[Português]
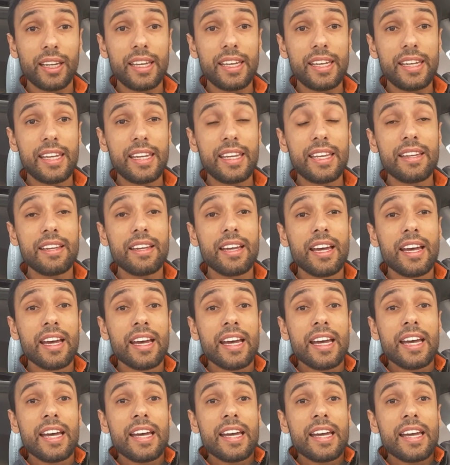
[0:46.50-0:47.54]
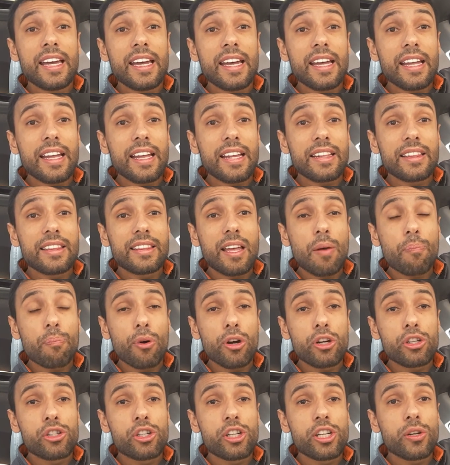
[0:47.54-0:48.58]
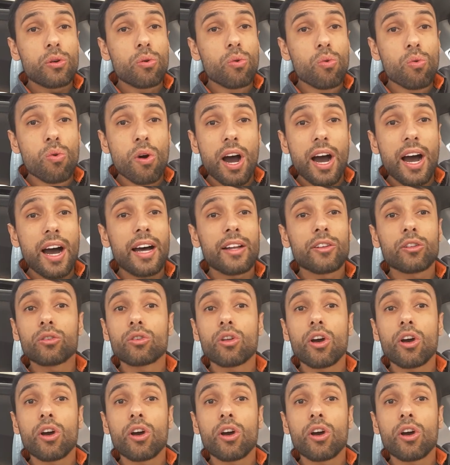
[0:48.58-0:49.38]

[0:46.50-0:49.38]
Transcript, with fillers: E depois de um ano,